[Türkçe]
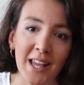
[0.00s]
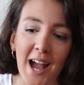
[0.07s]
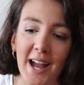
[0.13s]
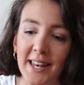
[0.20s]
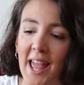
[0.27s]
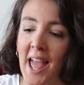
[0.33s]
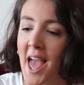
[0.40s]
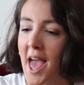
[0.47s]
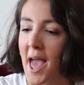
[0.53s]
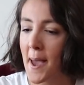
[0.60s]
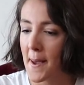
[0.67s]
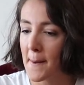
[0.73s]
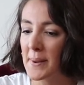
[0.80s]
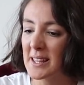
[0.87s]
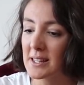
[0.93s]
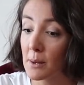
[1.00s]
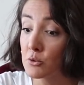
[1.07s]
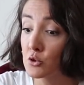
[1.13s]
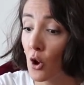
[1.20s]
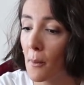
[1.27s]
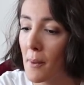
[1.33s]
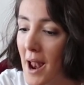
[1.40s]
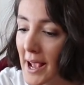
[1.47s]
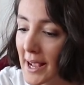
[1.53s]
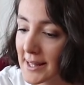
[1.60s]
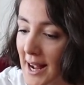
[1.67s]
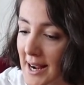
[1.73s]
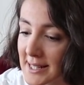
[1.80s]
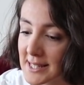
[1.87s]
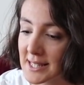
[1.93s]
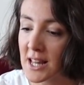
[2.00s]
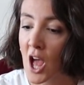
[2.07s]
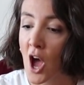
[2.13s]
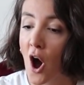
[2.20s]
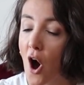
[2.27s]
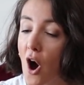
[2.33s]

Yani e, bir kitabı çok merak edersin,